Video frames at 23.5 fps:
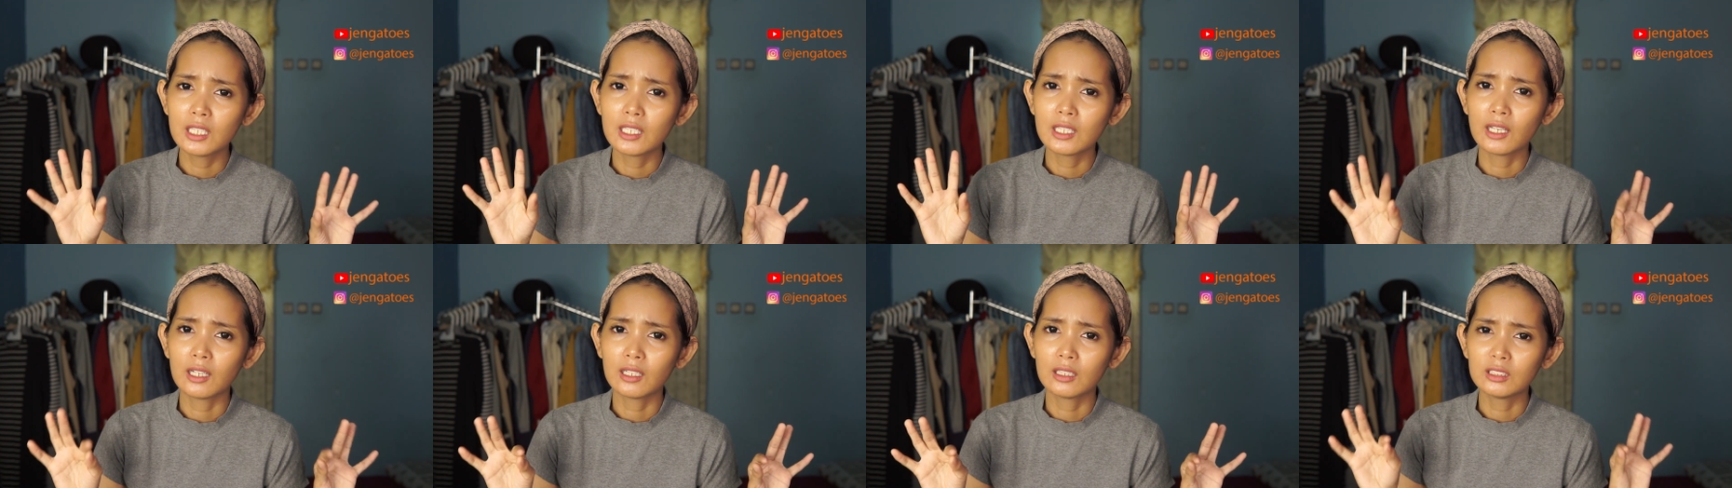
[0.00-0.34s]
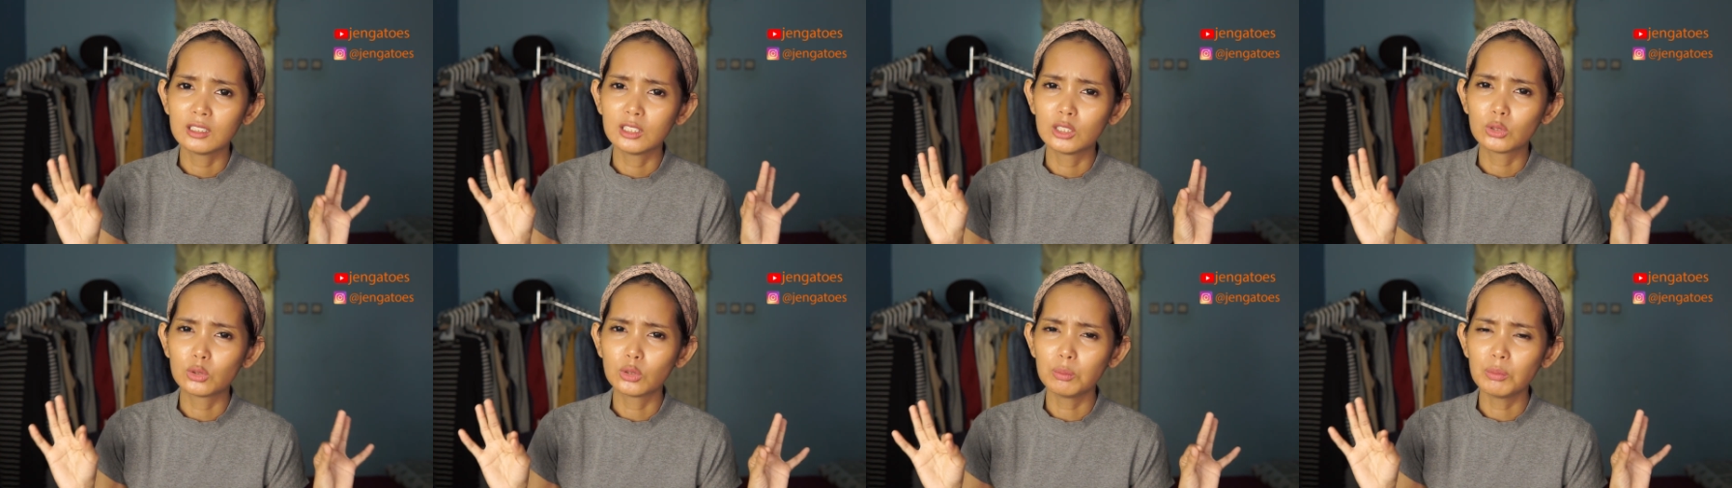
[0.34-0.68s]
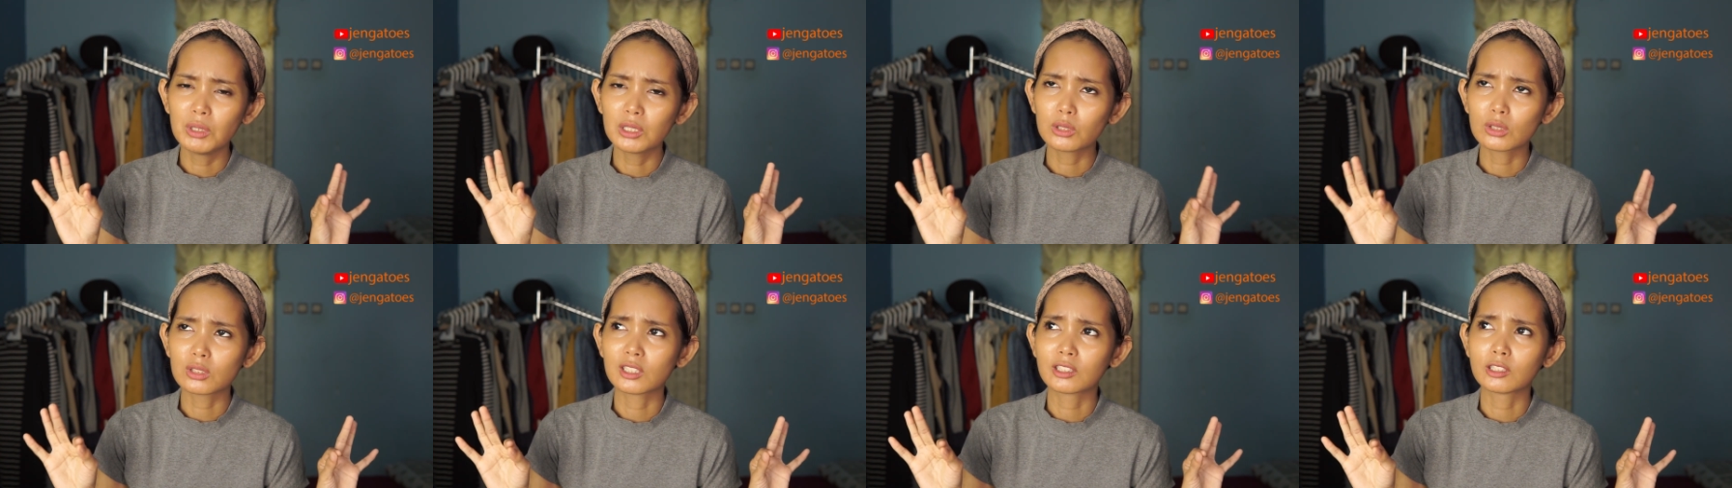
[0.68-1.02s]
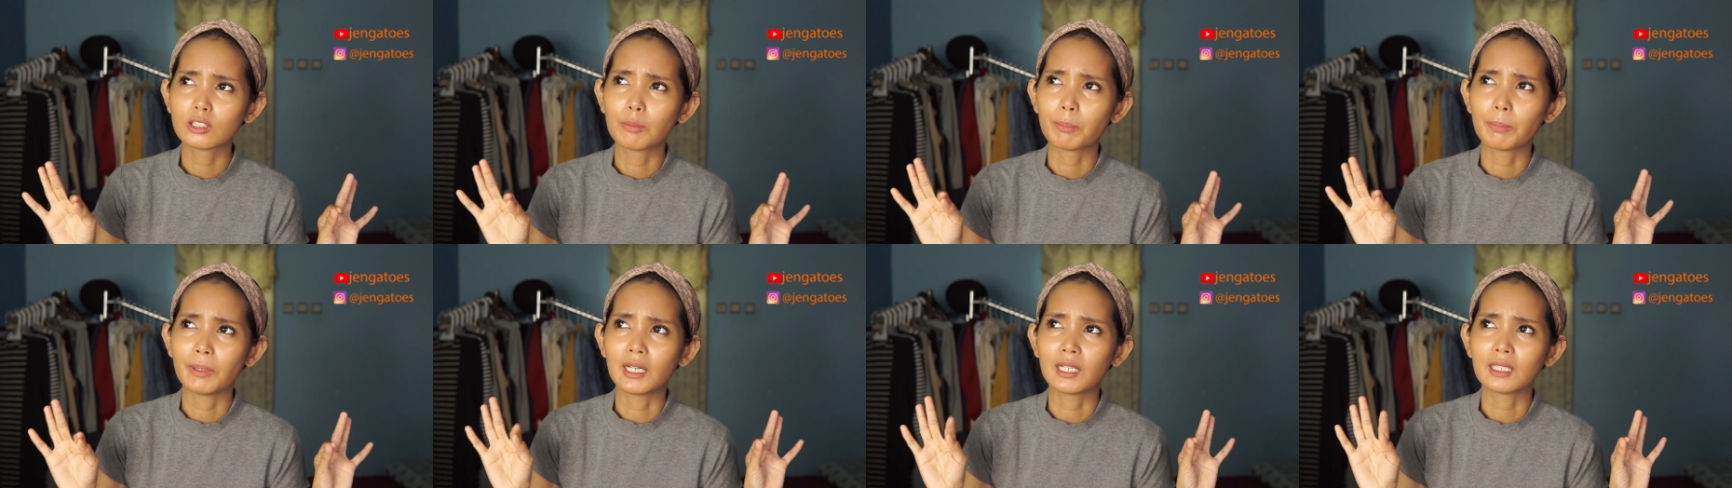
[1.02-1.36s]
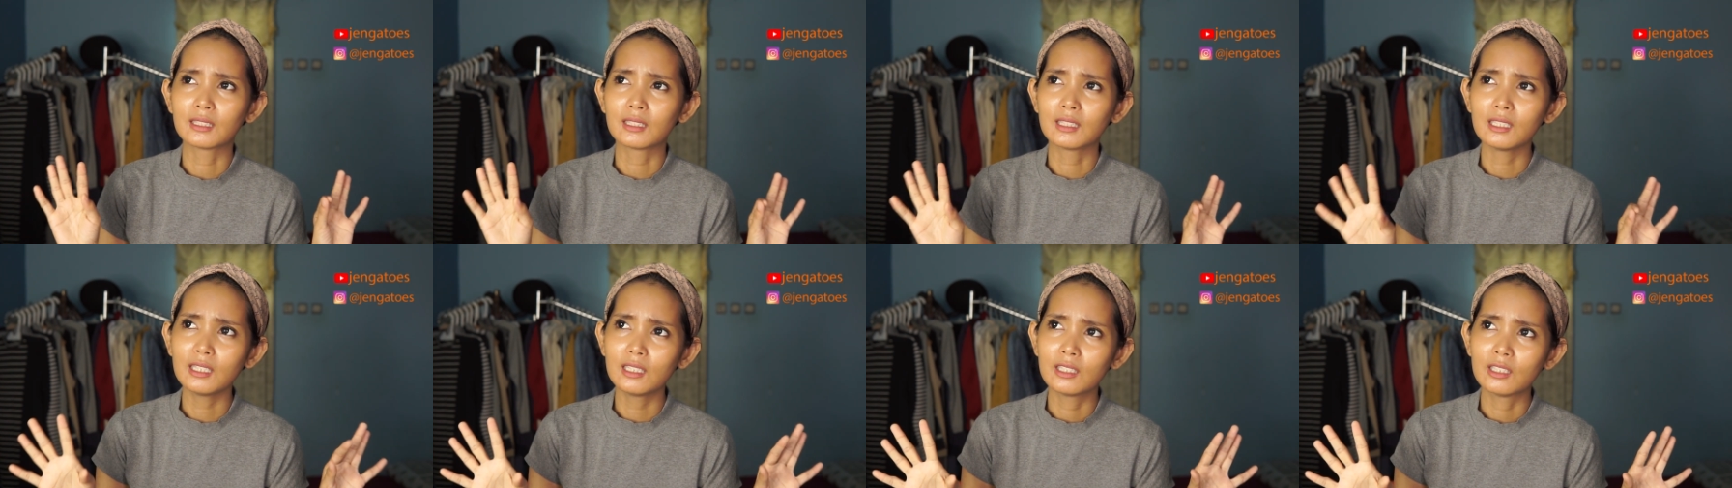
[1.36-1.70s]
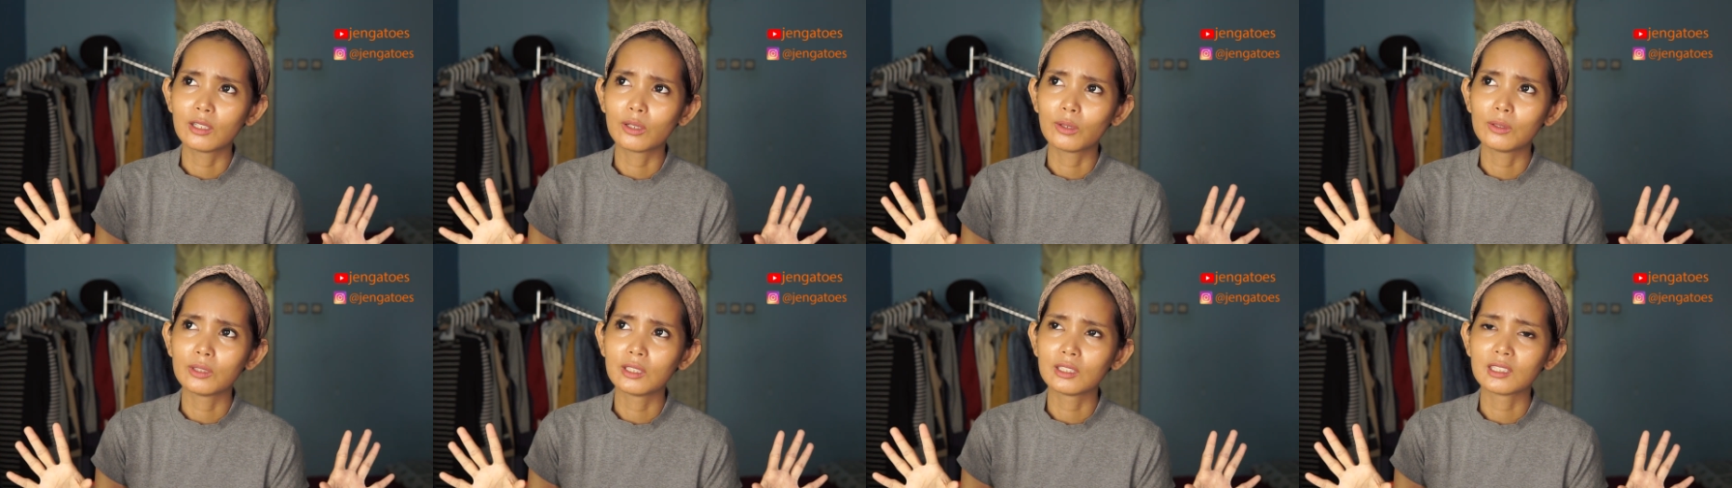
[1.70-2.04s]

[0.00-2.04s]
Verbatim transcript: yang itu mitos atau fakta ya kalau